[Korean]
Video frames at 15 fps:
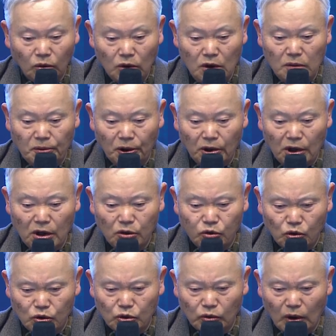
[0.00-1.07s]
또 일본의
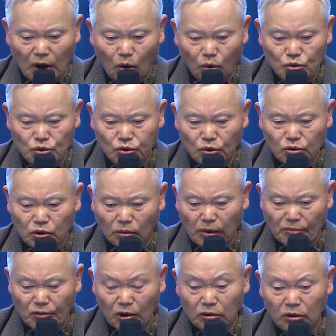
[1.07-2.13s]
규슈와 혼슈
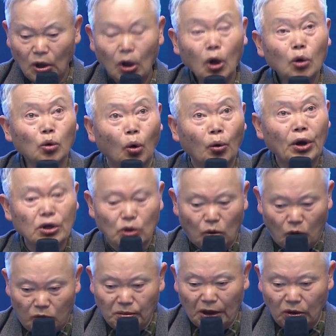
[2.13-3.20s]
서반부는
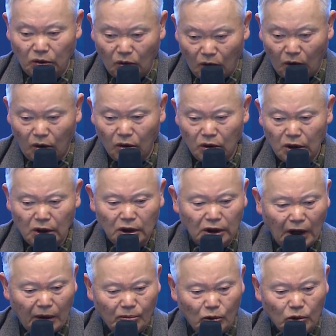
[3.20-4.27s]
동해성으로 만들고
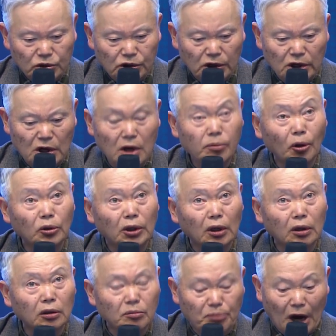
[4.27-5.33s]
나머지 일본
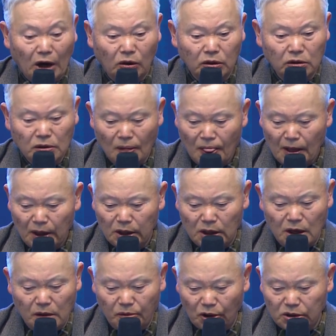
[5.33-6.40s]
땅 반은
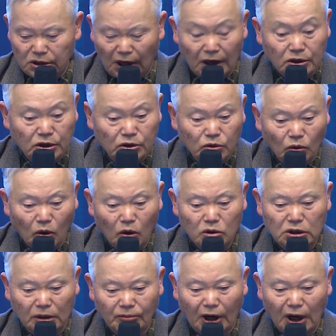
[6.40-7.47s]
일본 자치주로
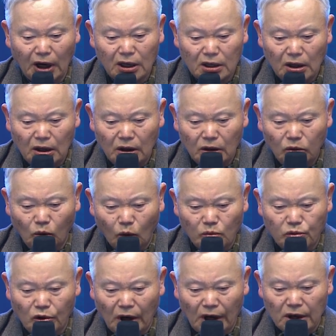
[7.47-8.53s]
삼아
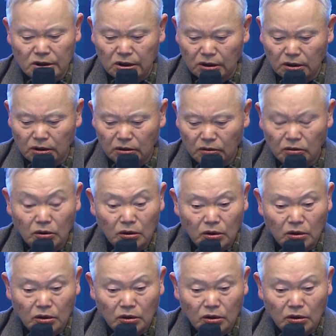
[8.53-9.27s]
동북아에서